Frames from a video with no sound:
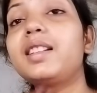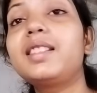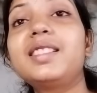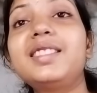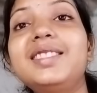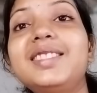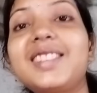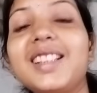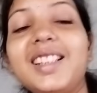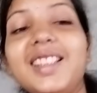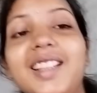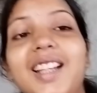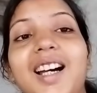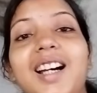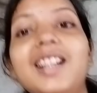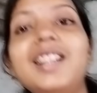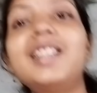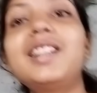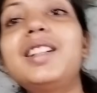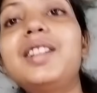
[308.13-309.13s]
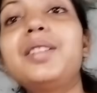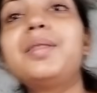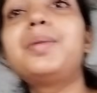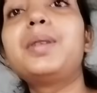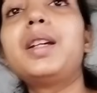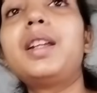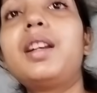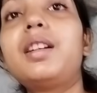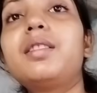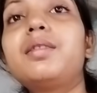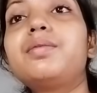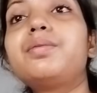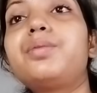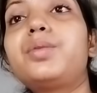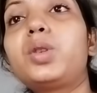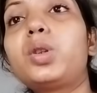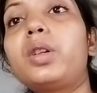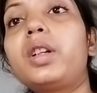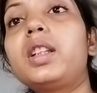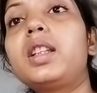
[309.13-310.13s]
है दिनचर्या फिर
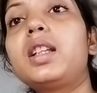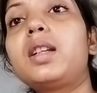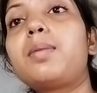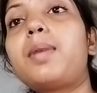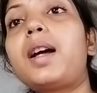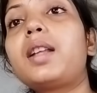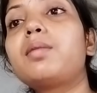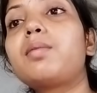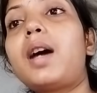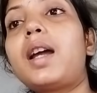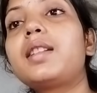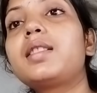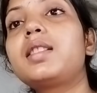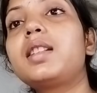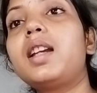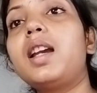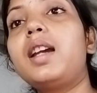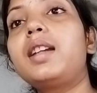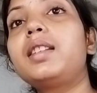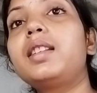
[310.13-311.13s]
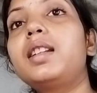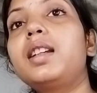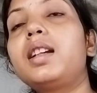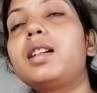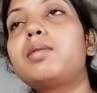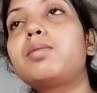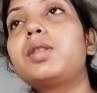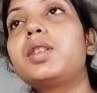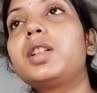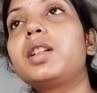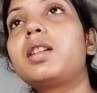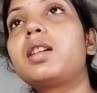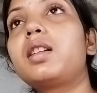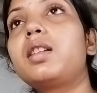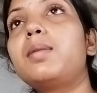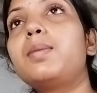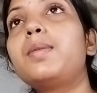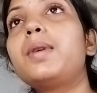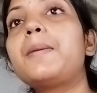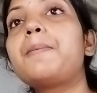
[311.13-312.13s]
थोड़ी देर बाद मानसी आएंगी एक बजे
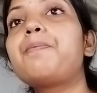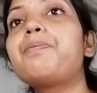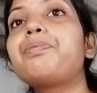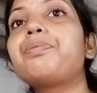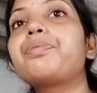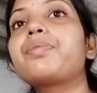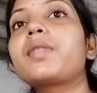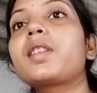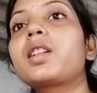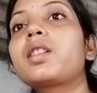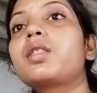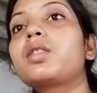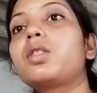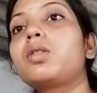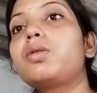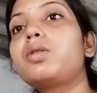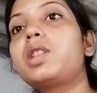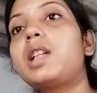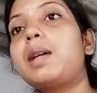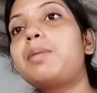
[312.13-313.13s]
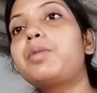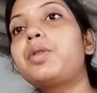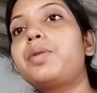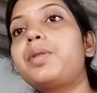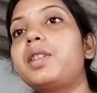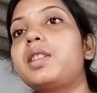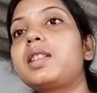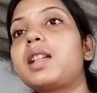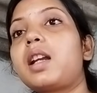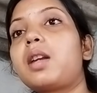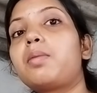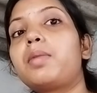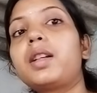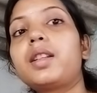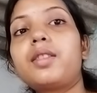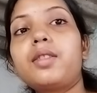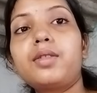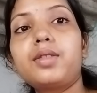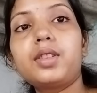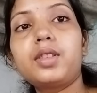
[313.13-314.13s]
करीब में तो उस टाइम भी फिर सारा
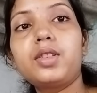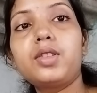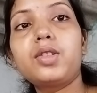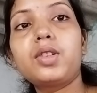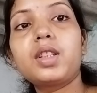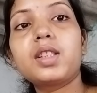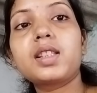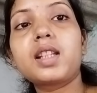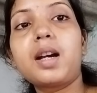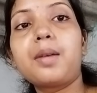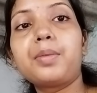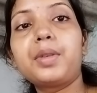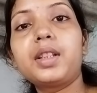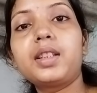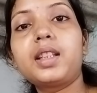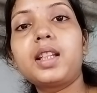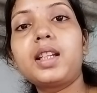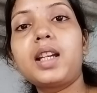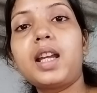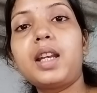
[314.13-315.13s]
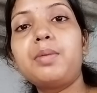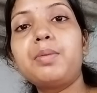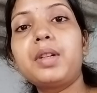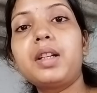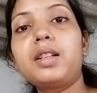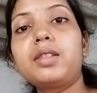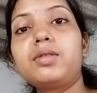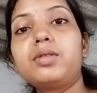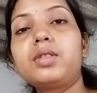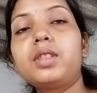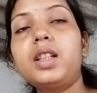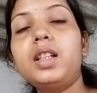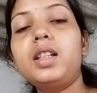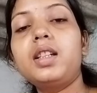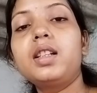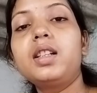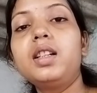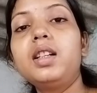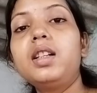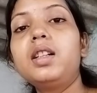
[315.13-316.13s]
बर्तन वर्तन धो के शाम के तैयारी में लगूंगी
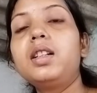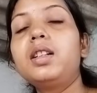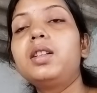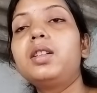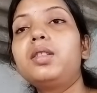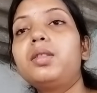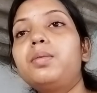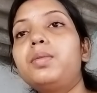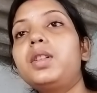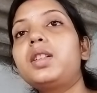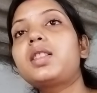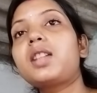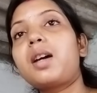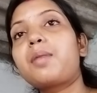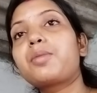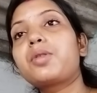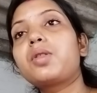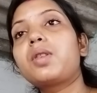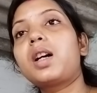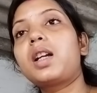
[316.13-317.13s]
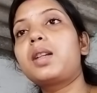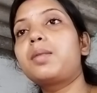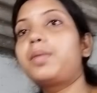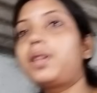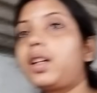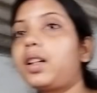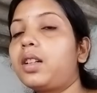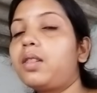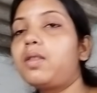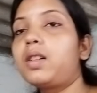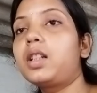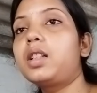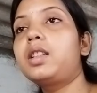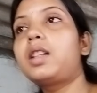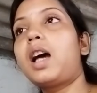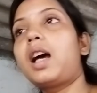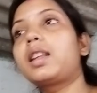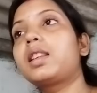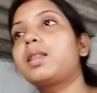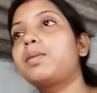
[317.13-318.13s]
फिर शाम को खाना बना के वही
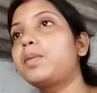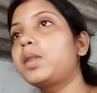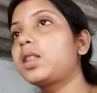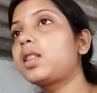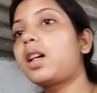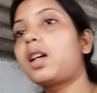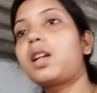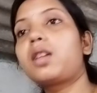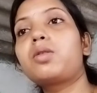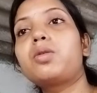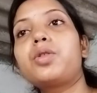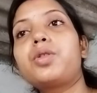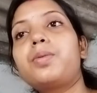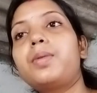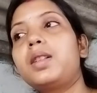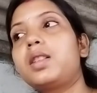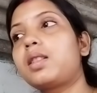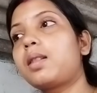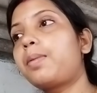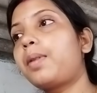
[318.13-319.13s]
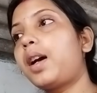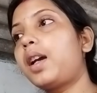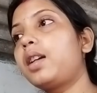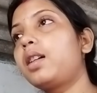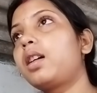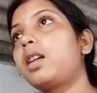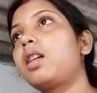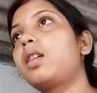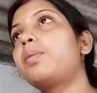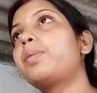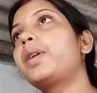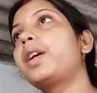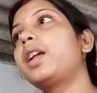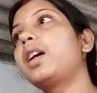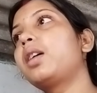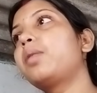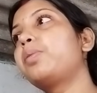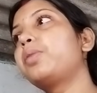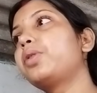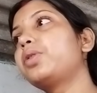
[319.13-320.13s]
रात में सारा कुछ फिर सफाई करना
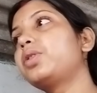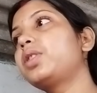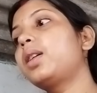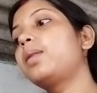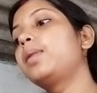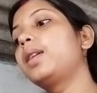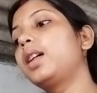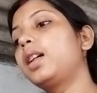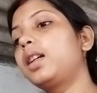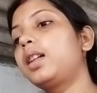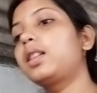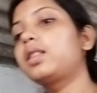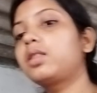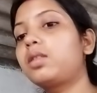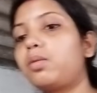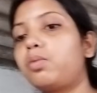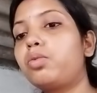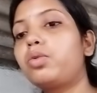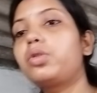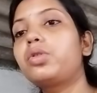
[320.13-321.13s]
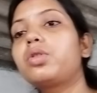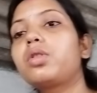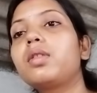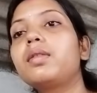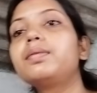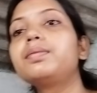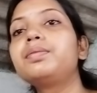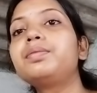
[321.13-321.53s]
पड़ेगा पोछा वगैरह सब कुछ